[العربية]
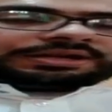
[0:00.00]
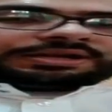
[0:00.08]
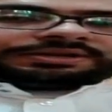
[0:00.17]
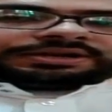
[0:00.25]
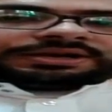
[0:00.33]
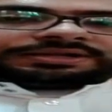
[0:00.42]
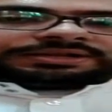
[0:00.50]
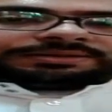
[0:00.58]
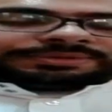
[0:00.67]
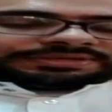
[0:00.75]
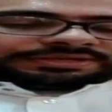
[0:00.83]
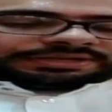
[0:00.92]
النقط
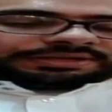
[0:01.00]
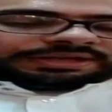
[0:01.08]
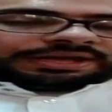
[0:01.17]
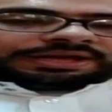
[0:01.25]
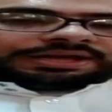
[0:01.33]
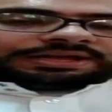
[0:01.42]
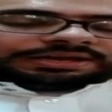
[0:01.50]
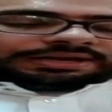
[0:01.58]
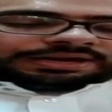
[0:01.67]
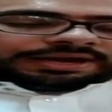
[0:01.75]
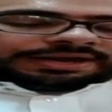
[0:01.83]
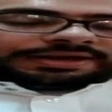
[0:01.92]
البسيطة
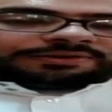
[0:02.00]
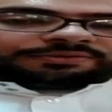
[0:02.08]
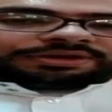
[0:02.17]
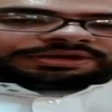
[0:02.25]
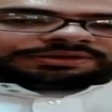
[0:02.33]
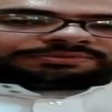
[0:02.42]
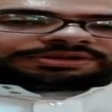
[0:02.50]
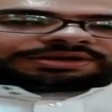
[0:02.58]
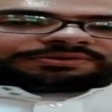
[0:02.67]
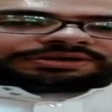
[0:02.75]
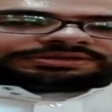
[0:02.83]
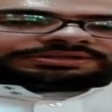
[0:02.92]
الحيوية
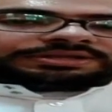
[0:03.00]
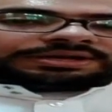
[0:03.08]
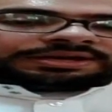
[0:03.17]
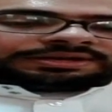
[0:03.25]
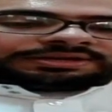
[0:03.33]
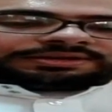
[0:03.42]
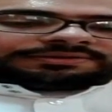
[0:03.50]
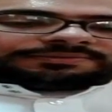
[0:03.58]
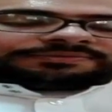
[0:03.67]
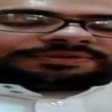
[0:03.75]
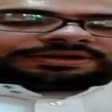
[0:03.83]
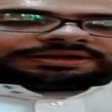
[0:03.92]
المتواجدة
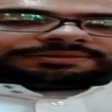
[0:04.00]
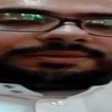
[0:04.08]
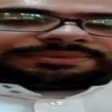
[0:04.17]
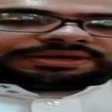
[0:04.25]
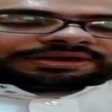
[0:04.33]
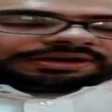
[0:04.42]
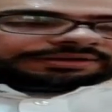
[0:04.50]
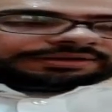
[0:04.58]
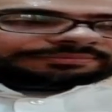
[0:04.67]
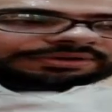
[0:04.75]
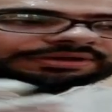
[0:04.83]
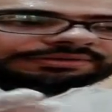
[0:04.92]
في المياه
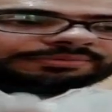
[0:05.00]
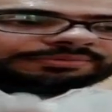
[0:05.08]
من